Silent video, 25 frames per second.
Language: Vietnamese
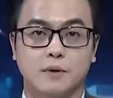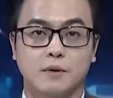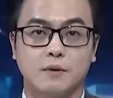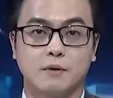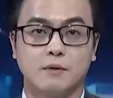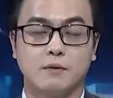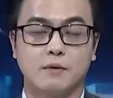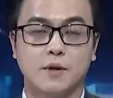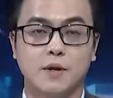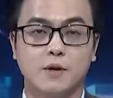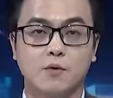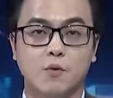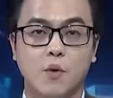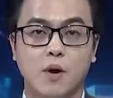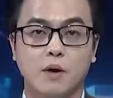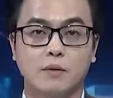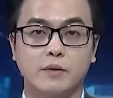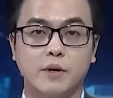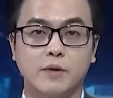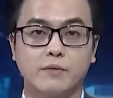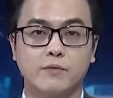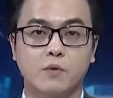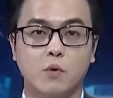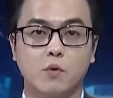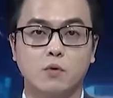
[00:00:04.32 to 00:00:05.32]
Liên quan
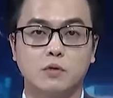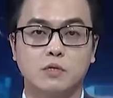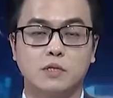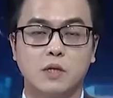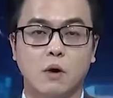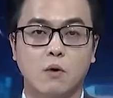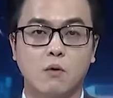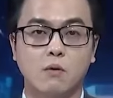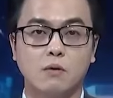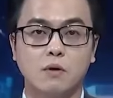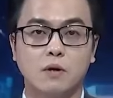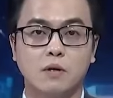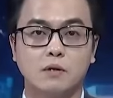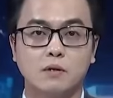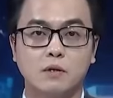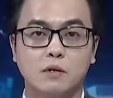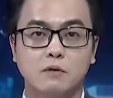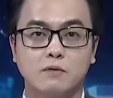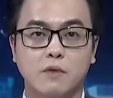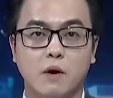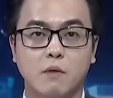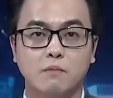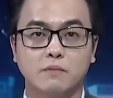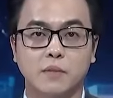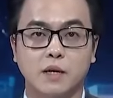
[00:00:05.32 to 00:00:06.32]
đến vụ 6 người tử
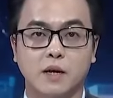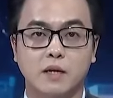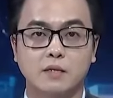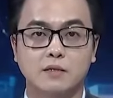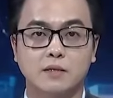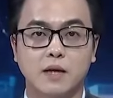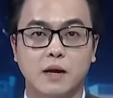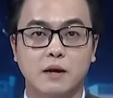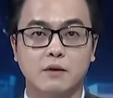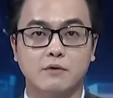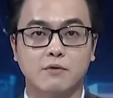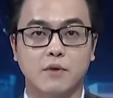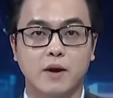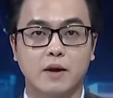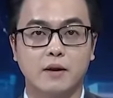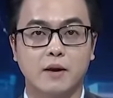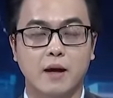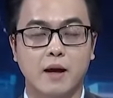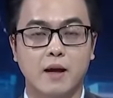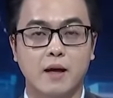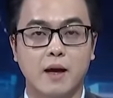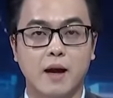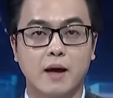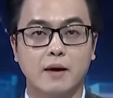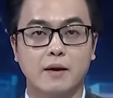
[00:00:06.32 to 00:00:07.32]
vong tại khách sạn Grand
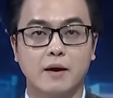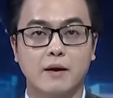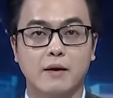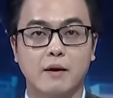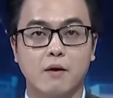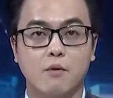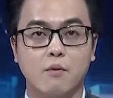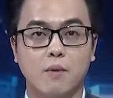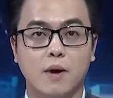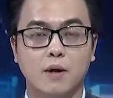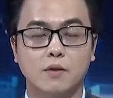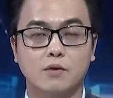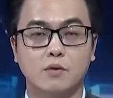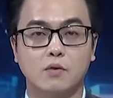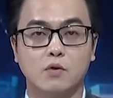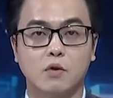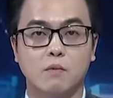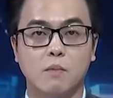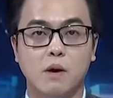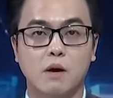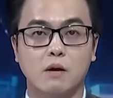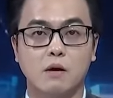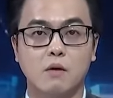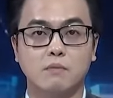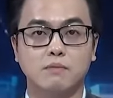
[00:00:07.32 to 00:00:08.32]
Hyatt Erawan thủ đô
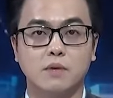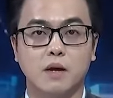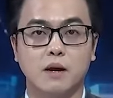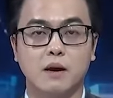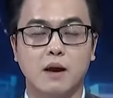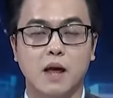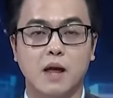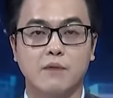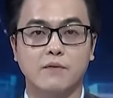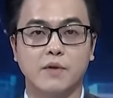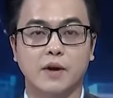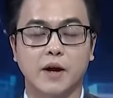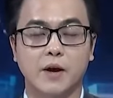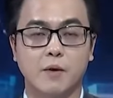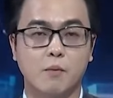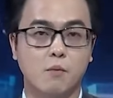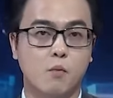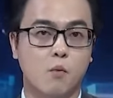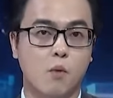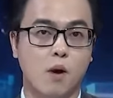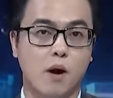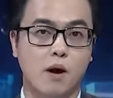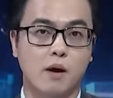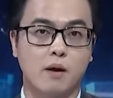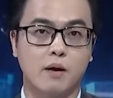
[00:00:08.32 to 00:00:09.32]
Bangkok, Thái Lan vào ngày hôm
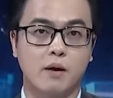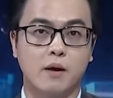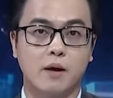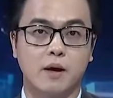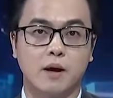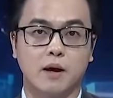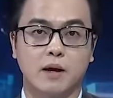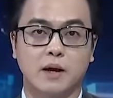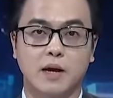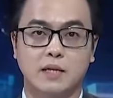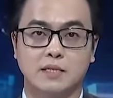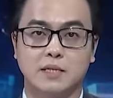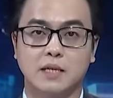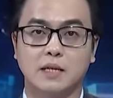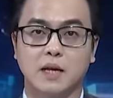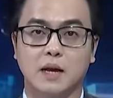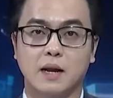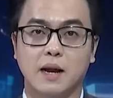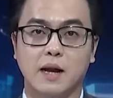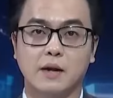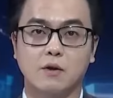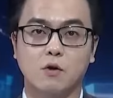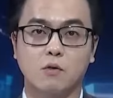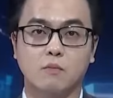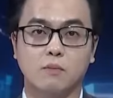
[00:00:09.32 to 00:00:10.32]
qua, cảnh sát Thái
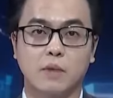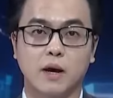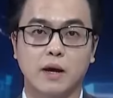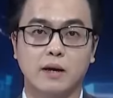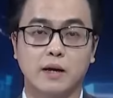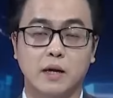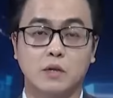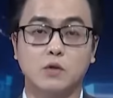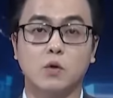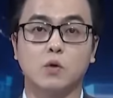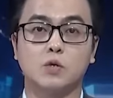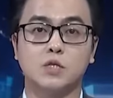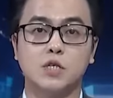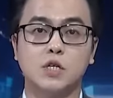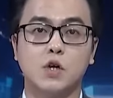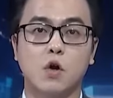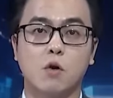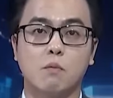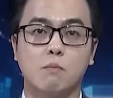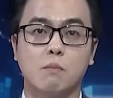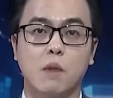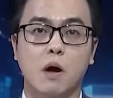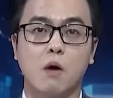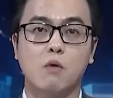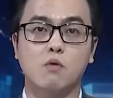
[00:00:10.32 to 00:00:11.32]
Lan hôm nay đã tổ chức
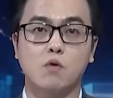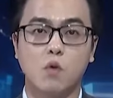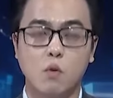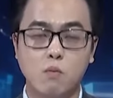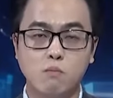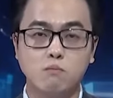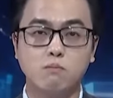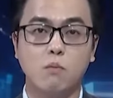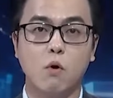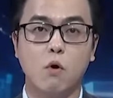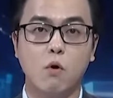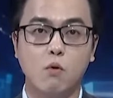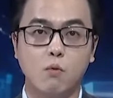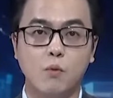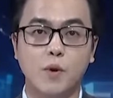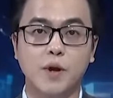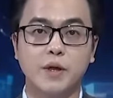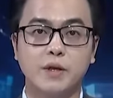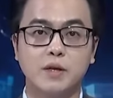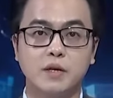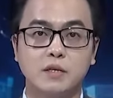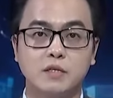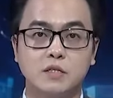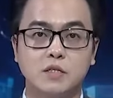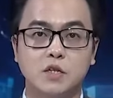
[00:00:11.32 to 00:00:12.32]
họp báo công bố nguyên
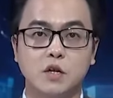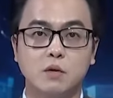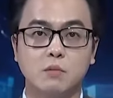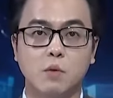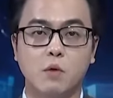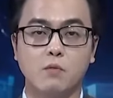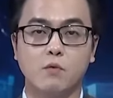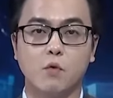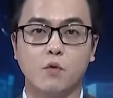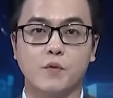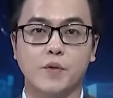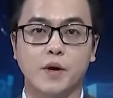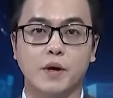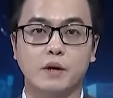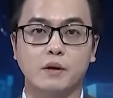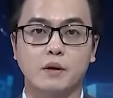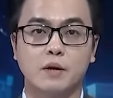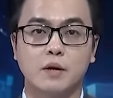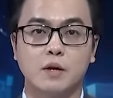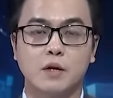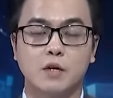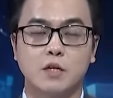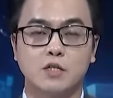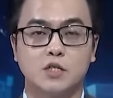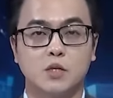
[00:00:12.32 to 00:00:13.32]
nhân sơ bộ vụ việc,
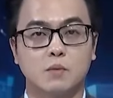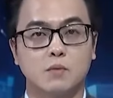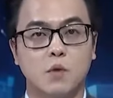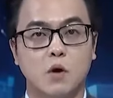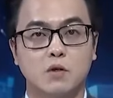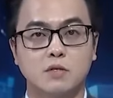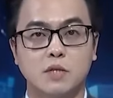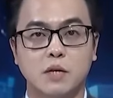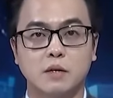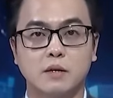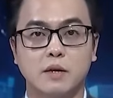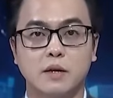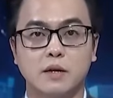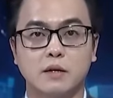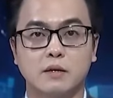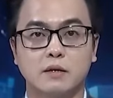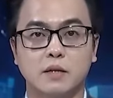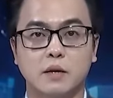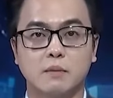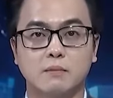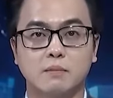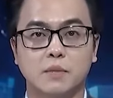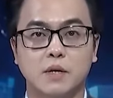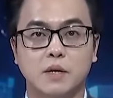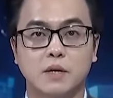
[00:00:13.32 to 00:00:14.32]
trong đó xác định
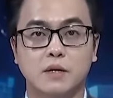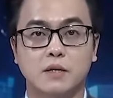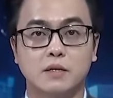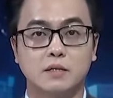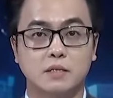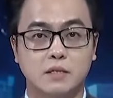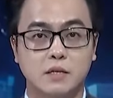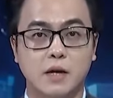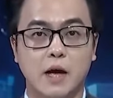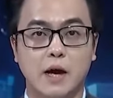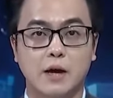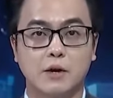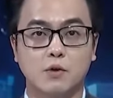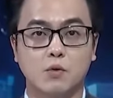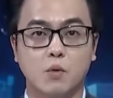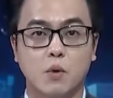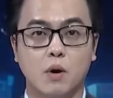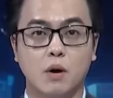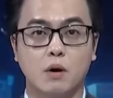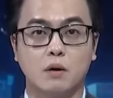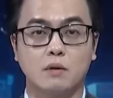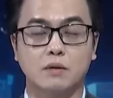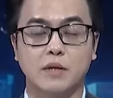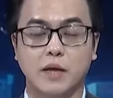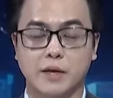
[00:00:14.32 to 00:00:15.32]
tìm thấy cyanua
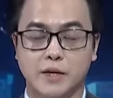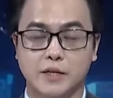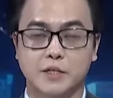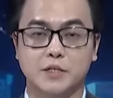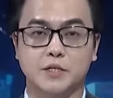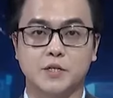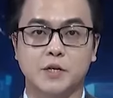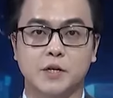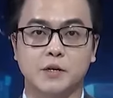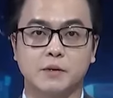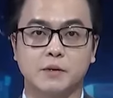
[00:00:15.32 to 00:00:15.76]
tại hiện trường.